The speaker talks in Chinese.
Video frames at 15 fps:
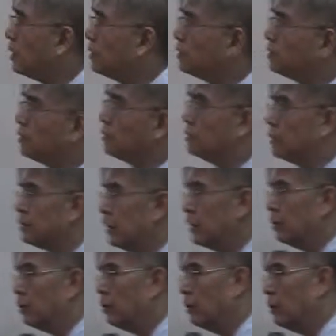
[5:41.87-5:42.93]
余项的层次
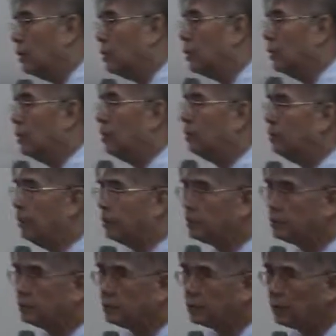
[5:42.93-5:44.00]
上头呢，彼
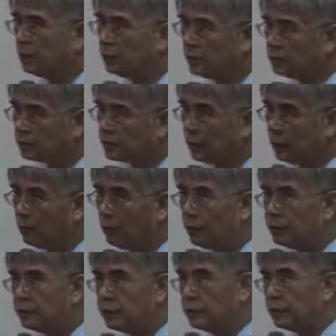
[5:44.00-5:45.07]
此之间有相
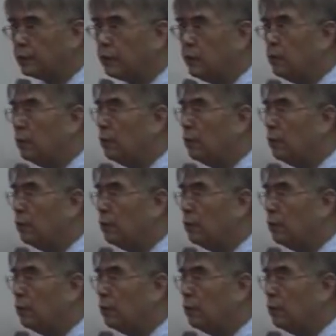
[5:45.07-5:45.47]
关性，